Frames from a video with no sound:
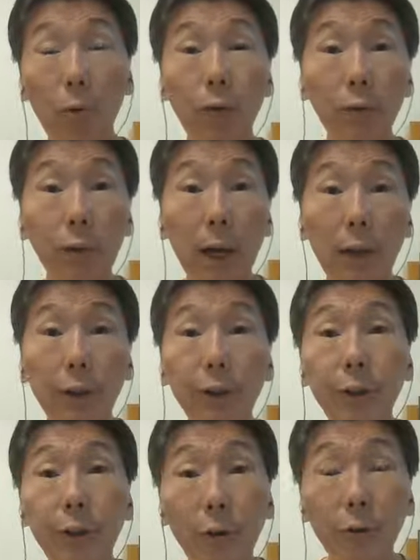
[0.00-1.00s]
我就将
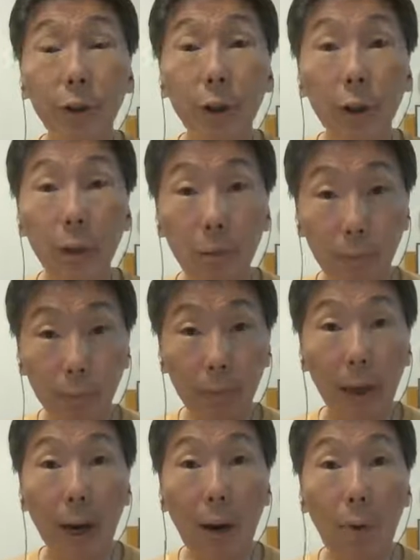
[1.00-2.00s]
计就计，
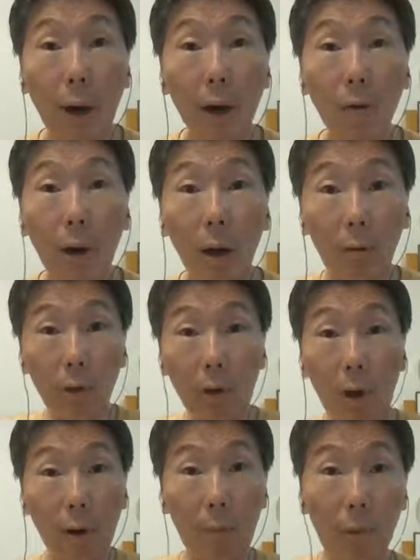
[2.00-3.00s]
陪他玩一玩，我就
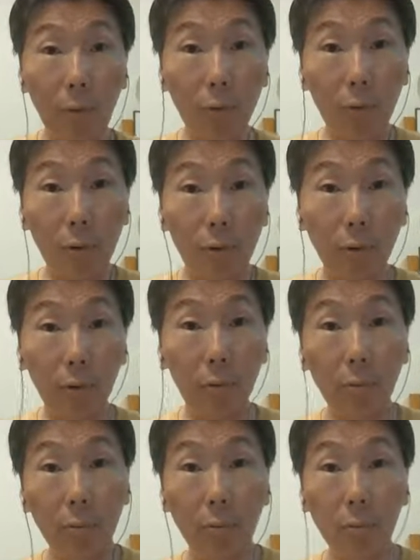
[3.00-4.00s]
赶快跑步过去，
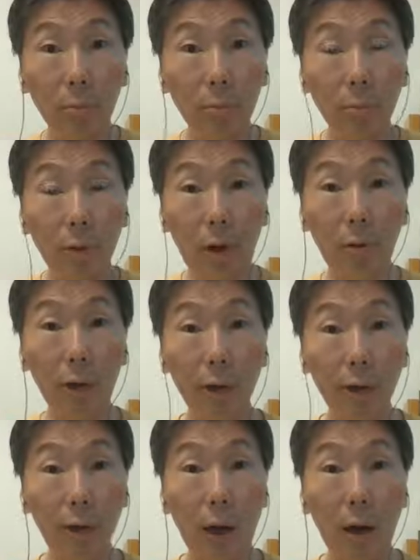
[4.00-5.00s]
然后
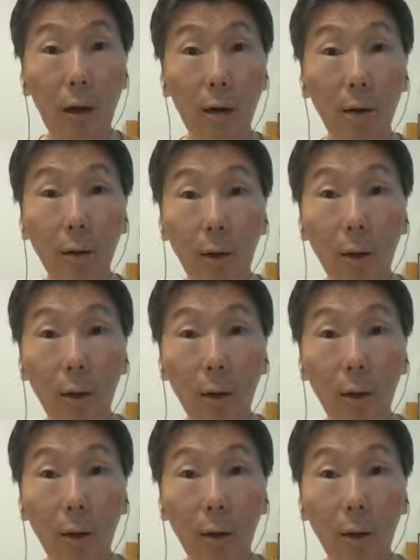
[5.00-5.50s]
立正站好。